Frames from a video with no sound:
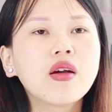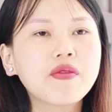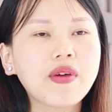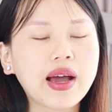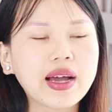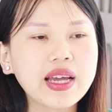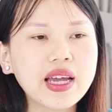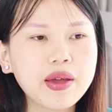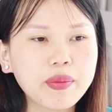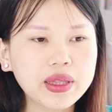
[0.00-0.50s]

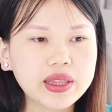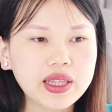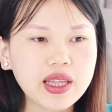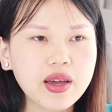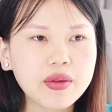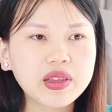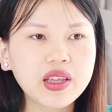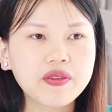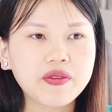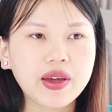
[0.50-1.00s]
và khi mà
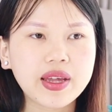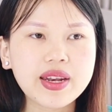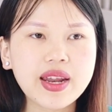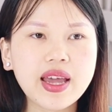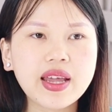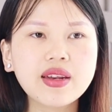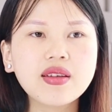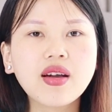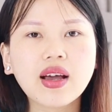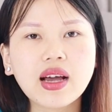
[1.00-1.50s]
tiêm thì phải
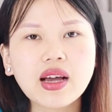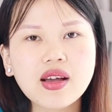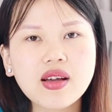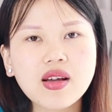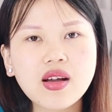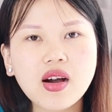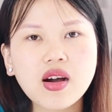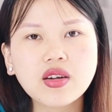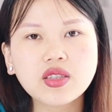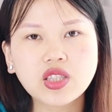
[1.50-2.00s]
đến được
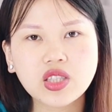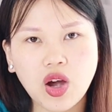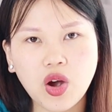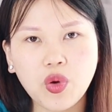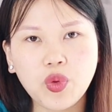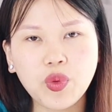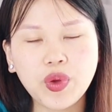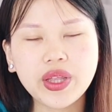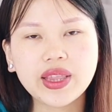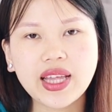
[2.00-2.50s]
các cơ sở
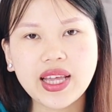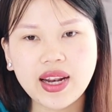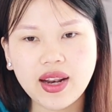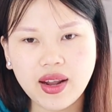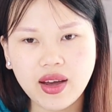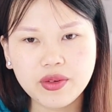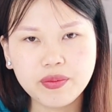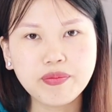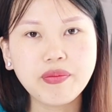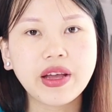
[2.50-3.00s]
uy tín
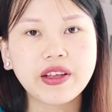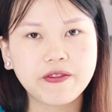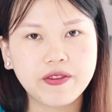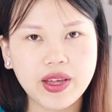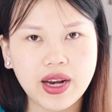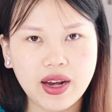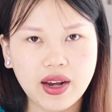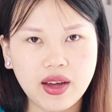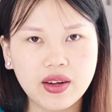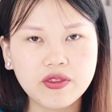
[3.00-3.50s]
lớn bệnh
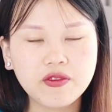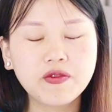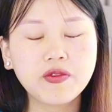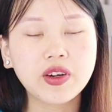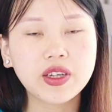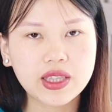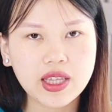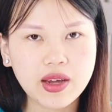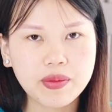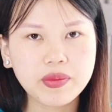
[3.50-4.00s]
viện lớn
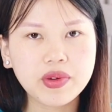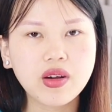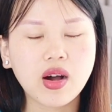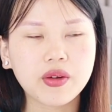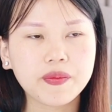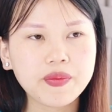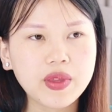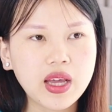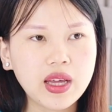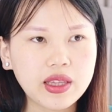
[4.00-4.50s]
mới tiêm
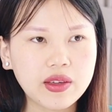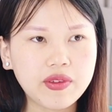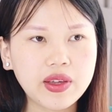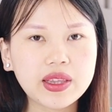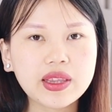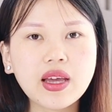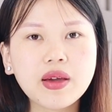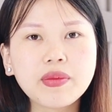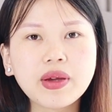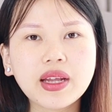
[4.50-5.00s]
được tại vì
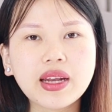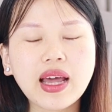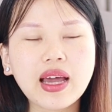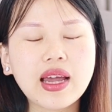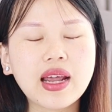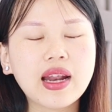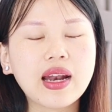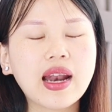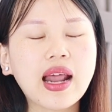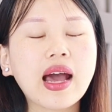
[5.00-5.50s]
tiêm cái
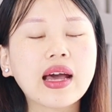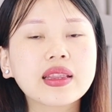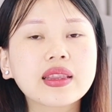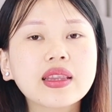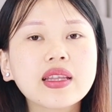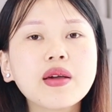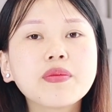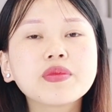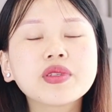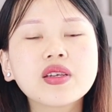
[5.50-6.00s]
này là
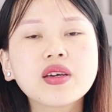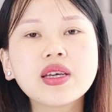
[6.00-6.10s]
tiêm